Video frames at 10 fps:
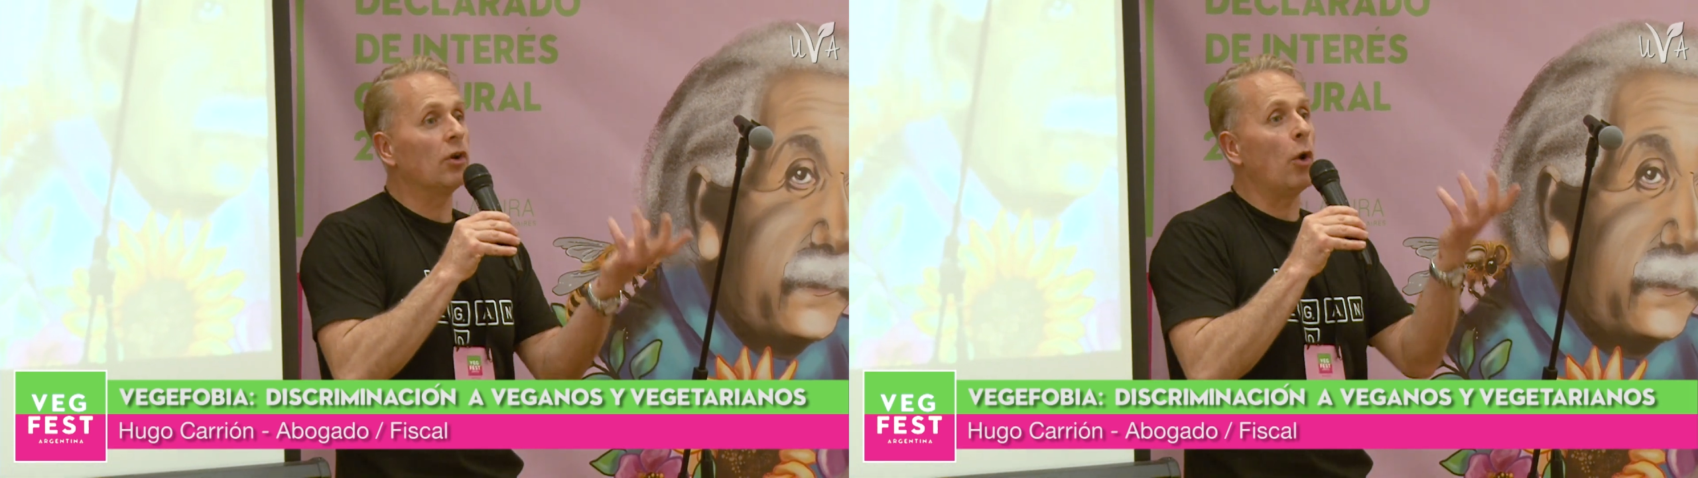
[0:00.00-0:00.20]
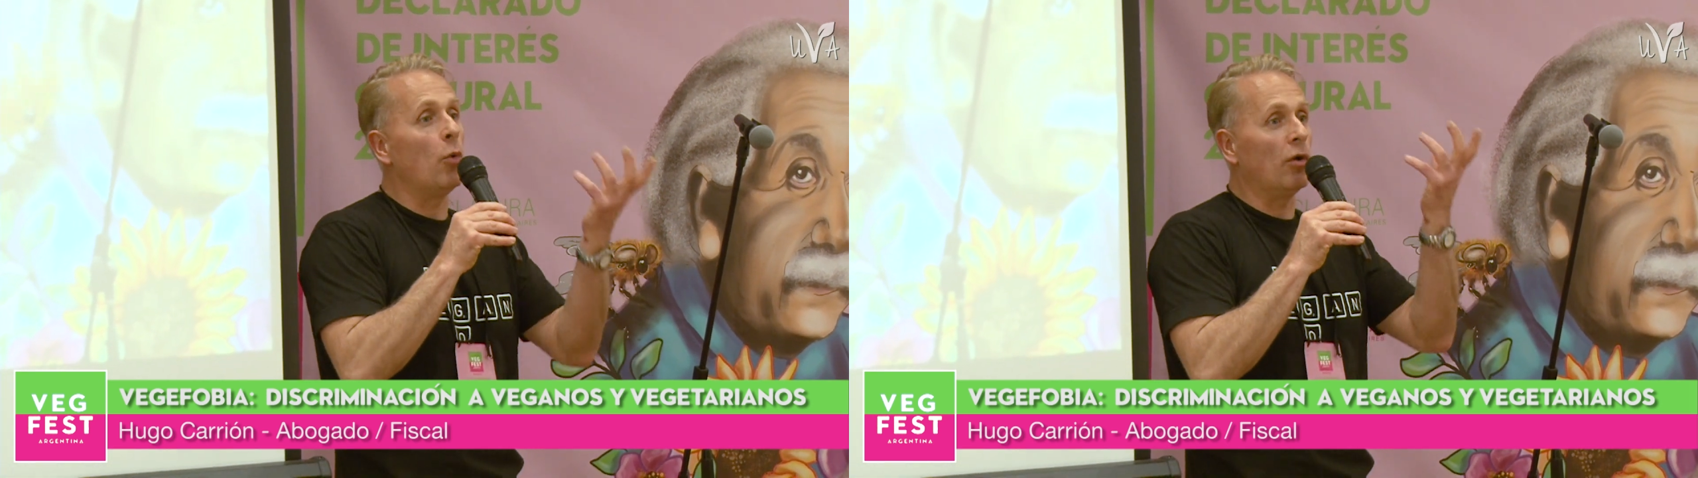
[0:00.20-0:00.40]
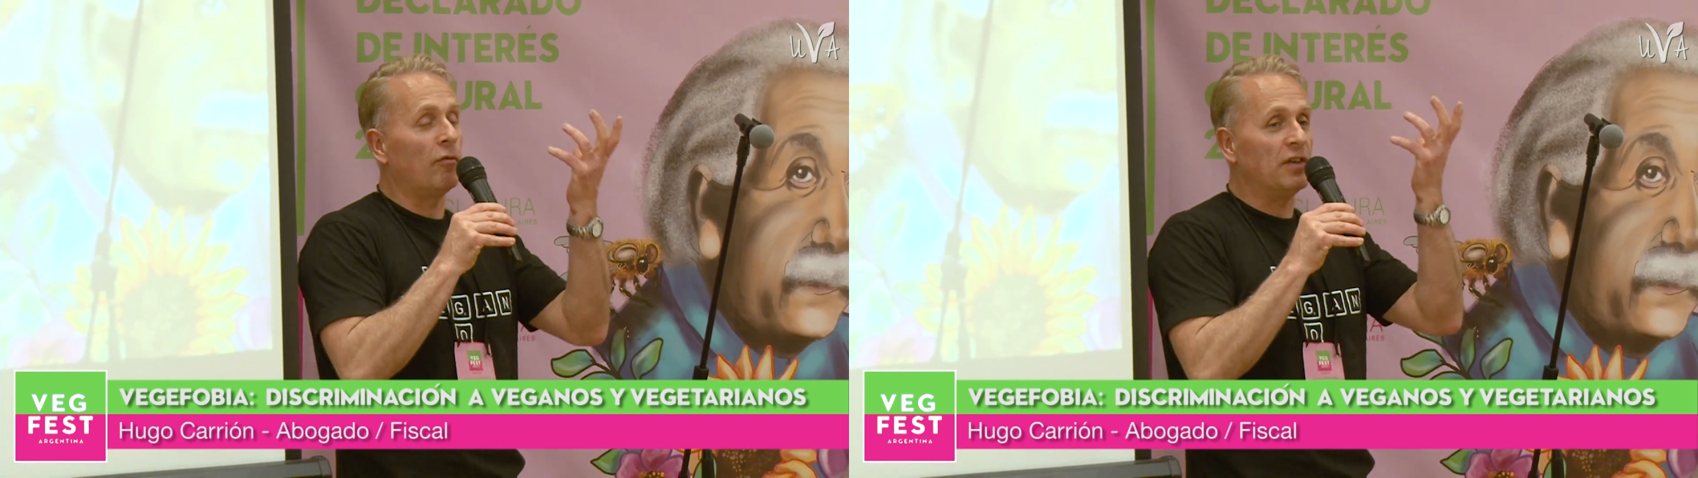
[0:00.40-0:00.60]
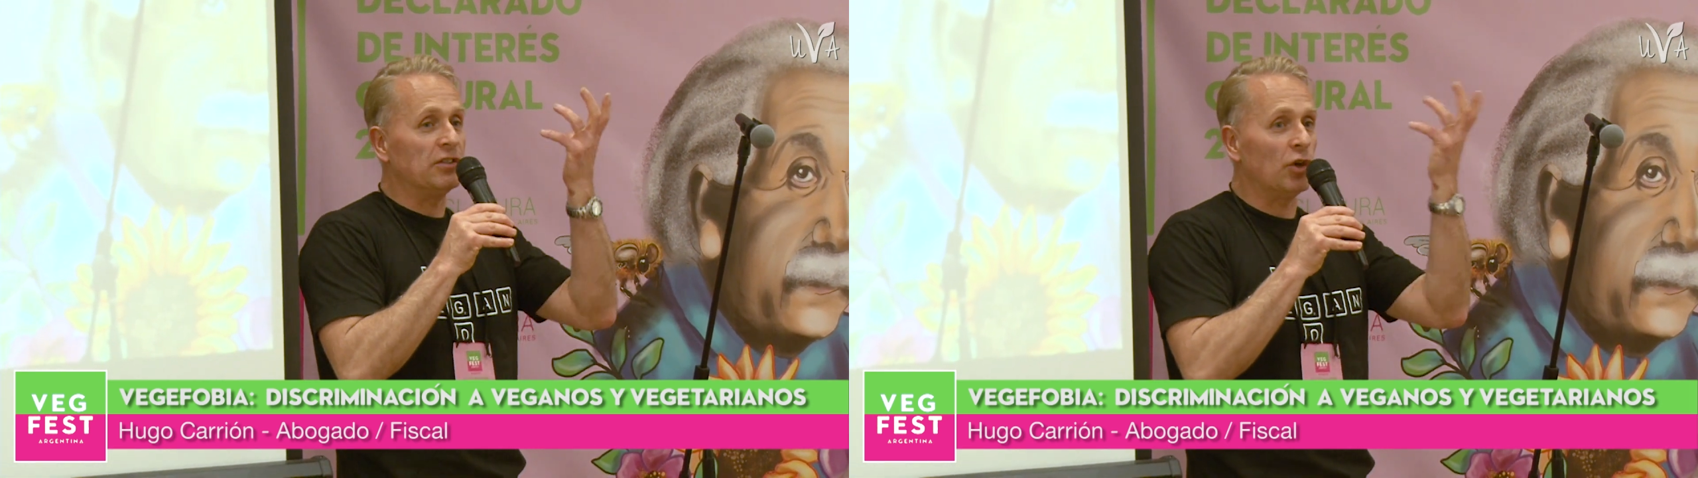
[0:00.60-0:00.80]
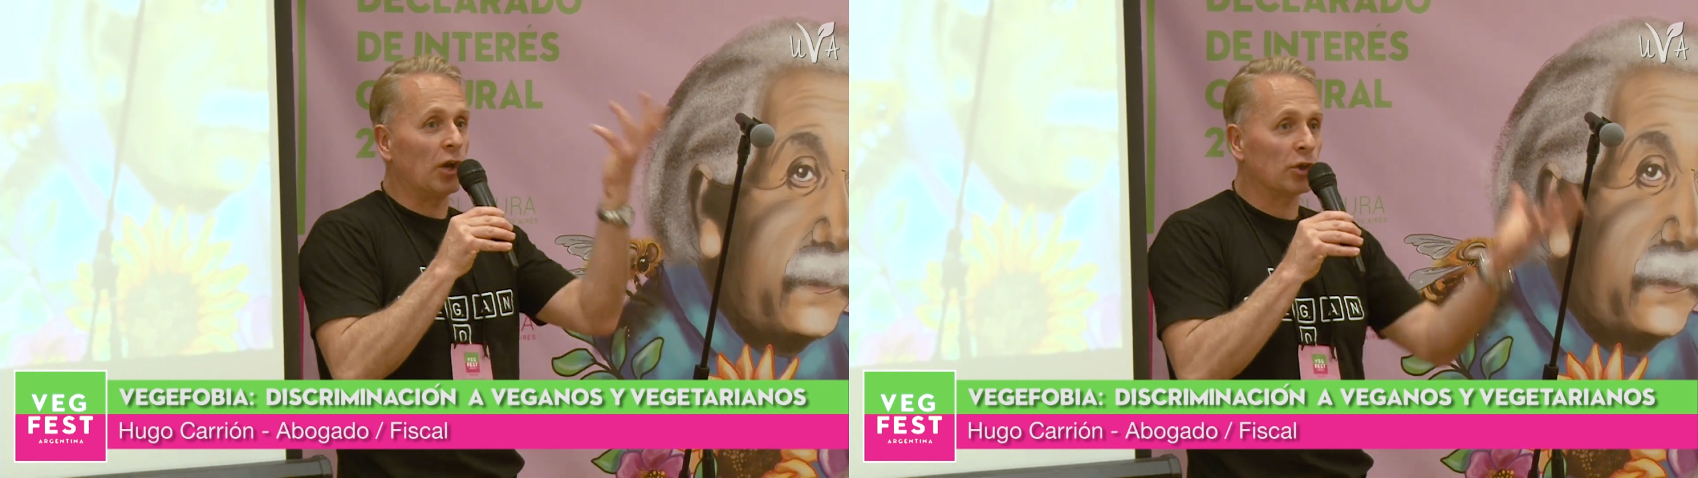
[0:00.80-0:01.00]

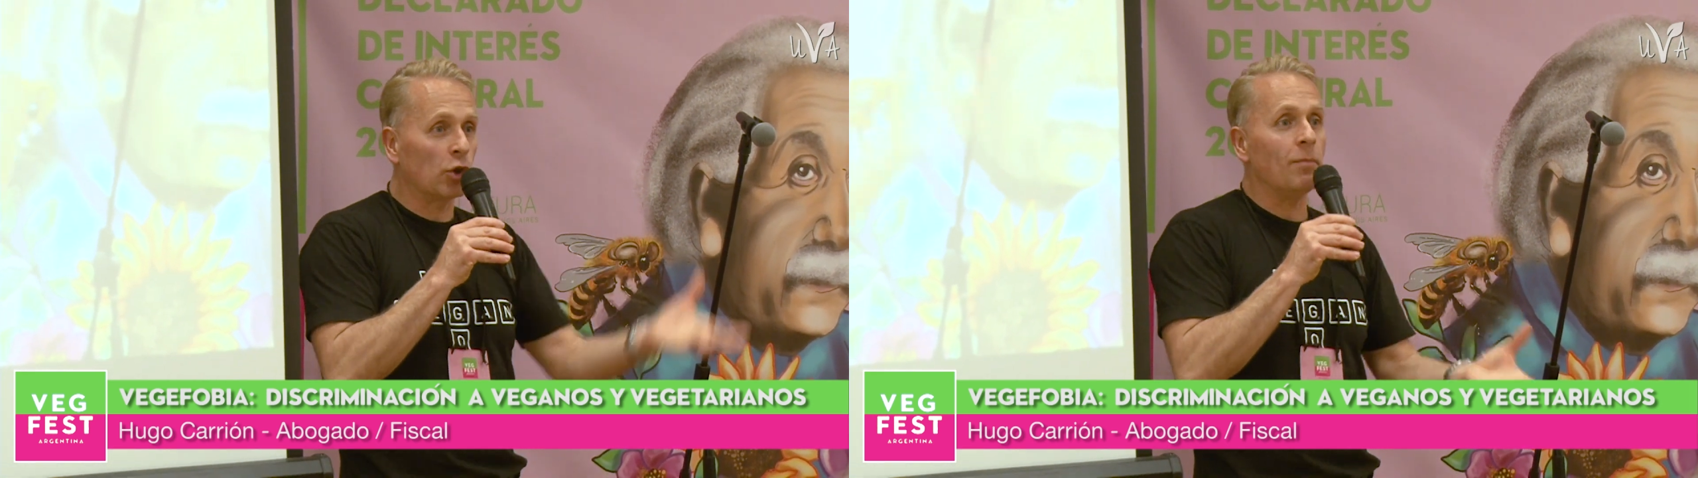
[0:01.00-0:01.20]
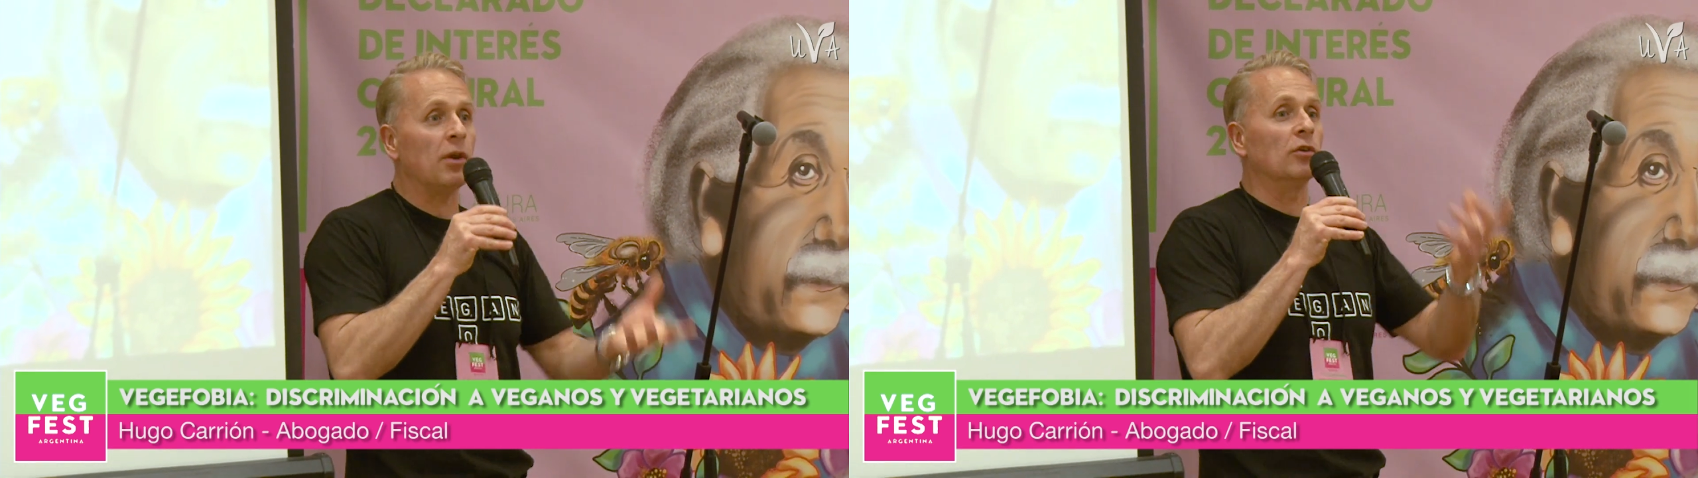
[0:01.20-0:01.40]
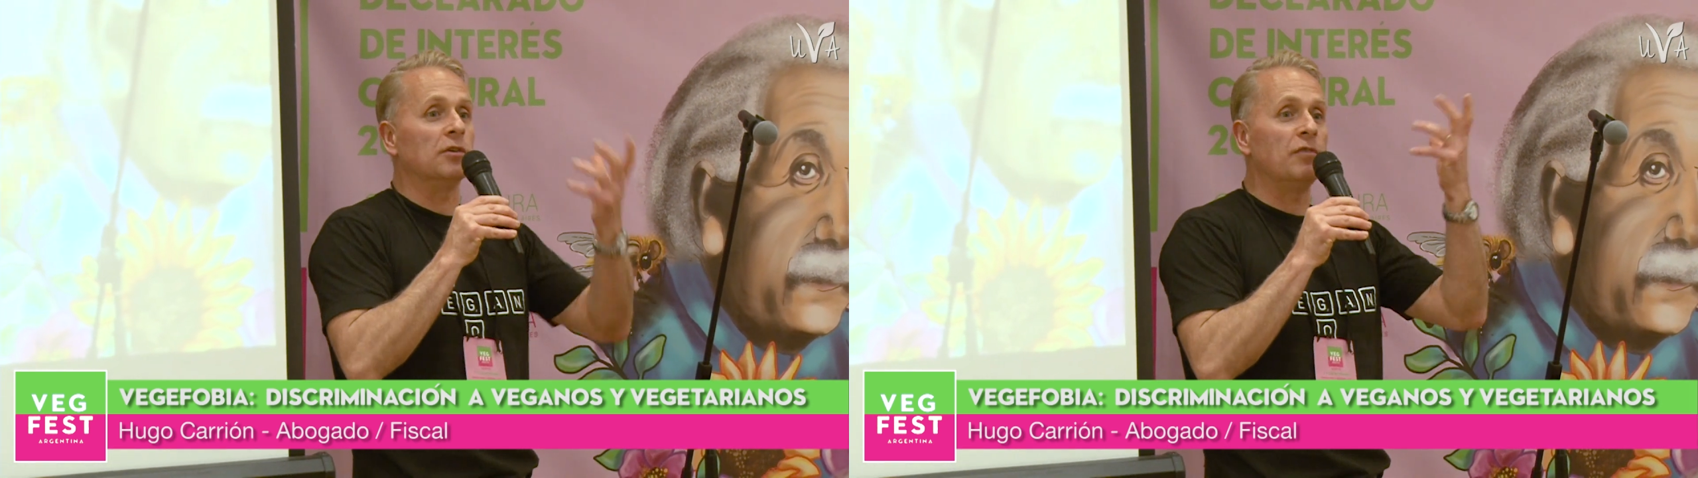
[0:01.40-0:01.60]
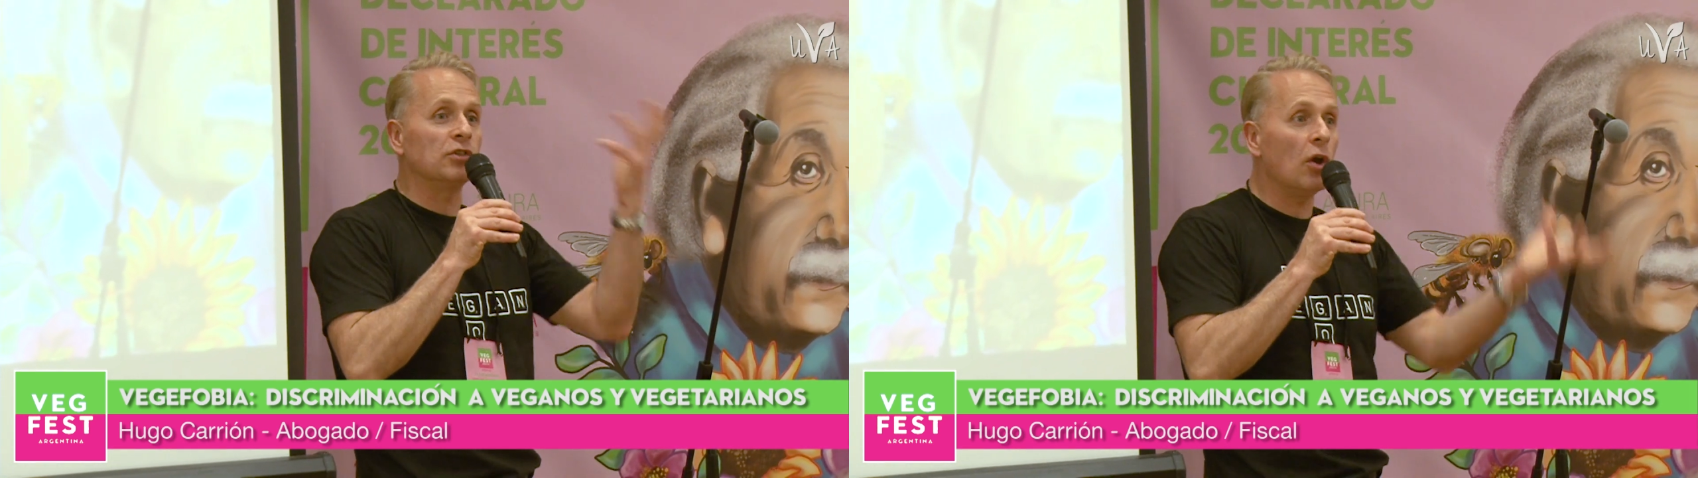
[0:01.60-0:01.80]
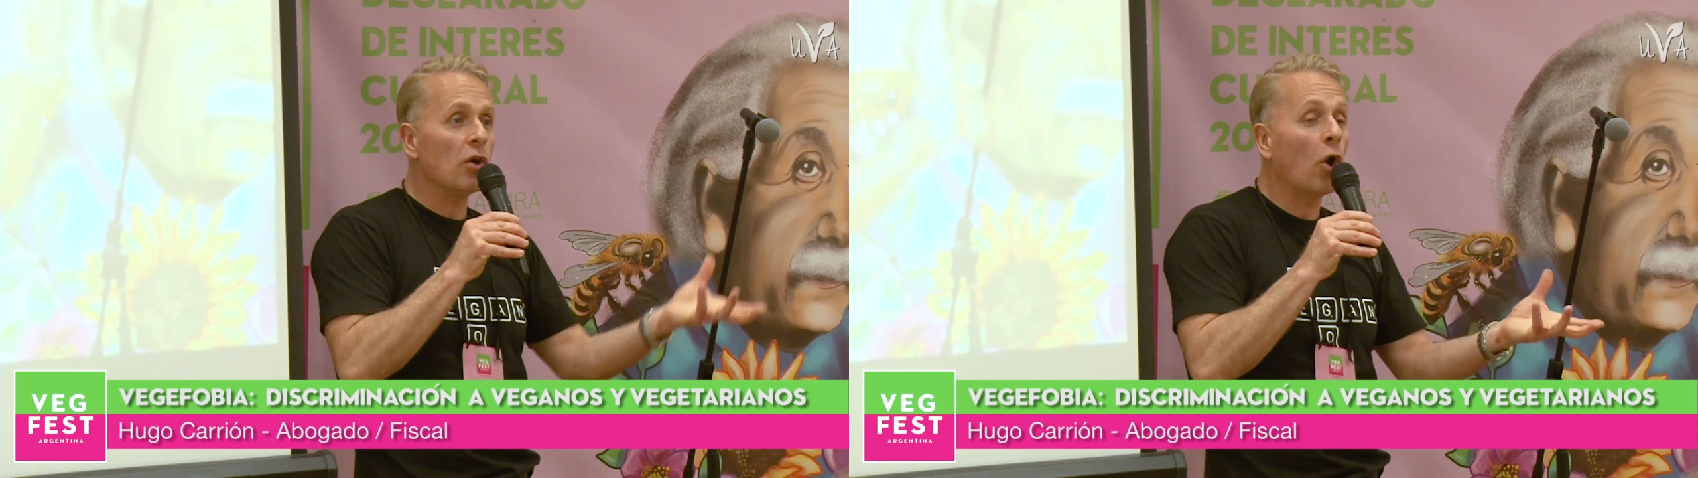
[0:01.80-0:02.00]
neurofisioanatómicos y
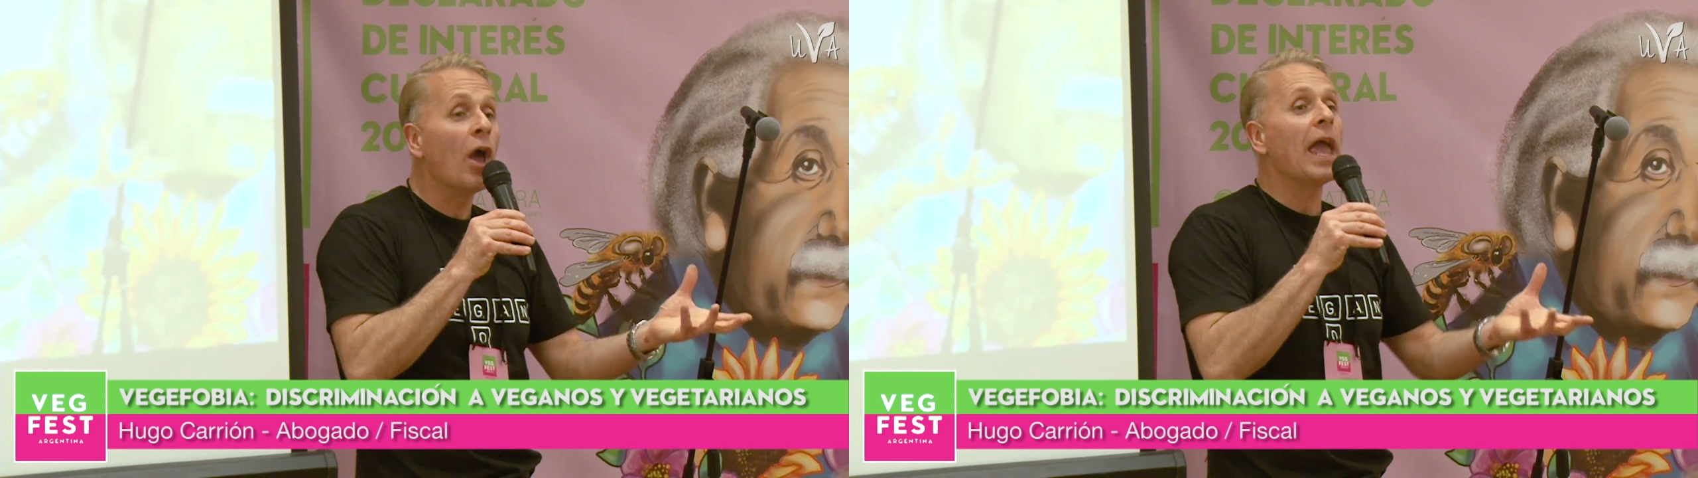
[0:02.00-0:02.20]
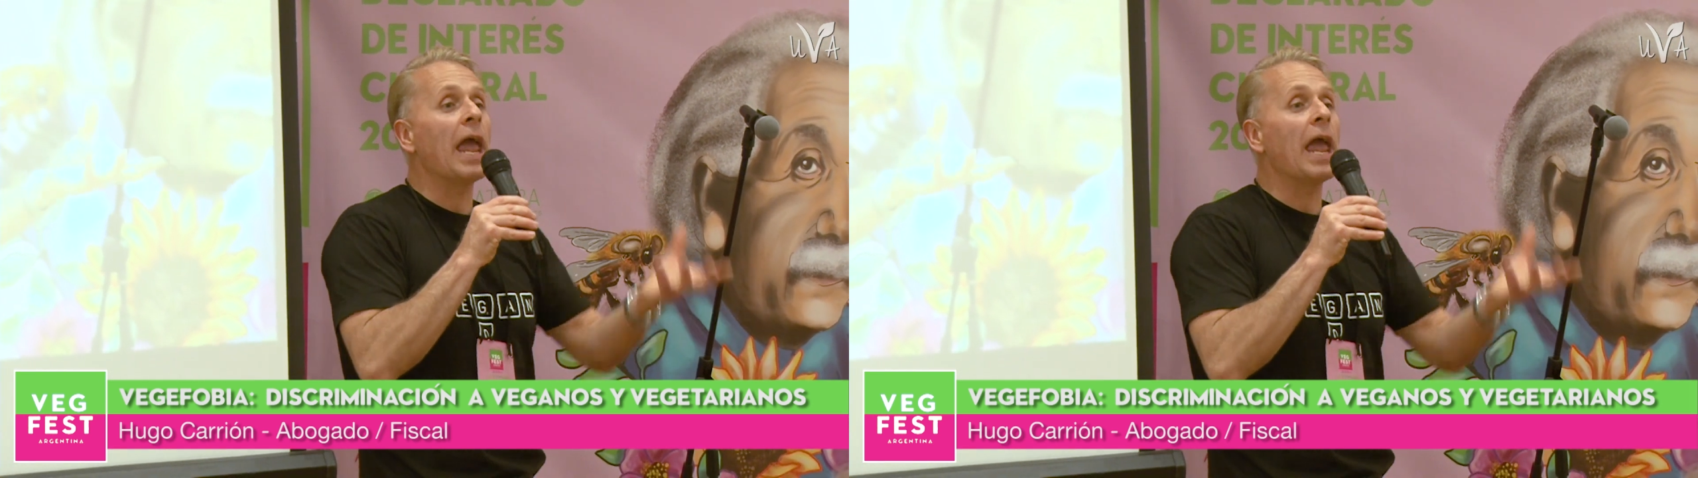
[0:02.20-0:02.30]
fisiológicos